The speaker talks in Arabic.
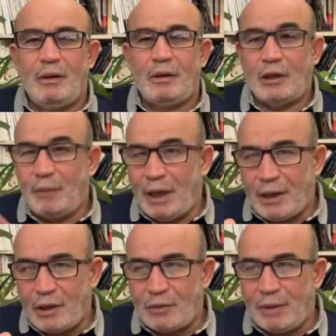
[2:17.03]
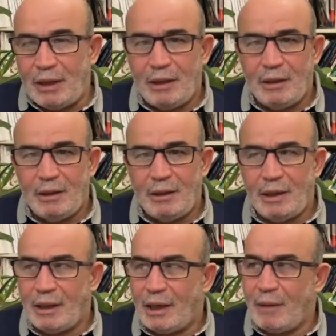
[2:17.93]
التطبيع الرسمي
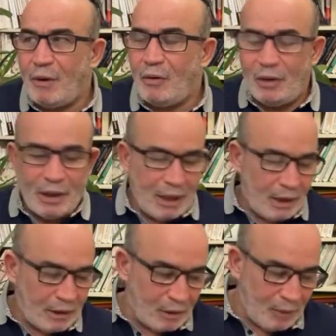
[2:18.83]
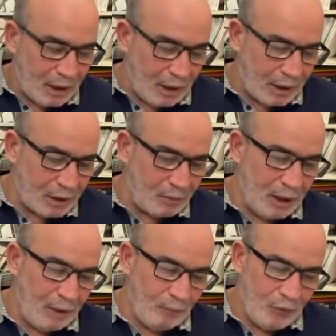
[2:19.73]
لأن كما قلنا التطبيع غير
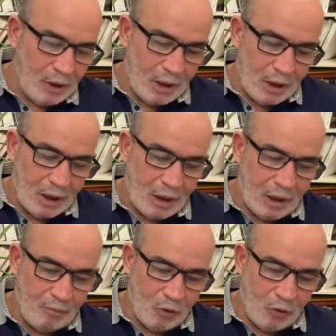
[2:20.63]
الرسمي آه،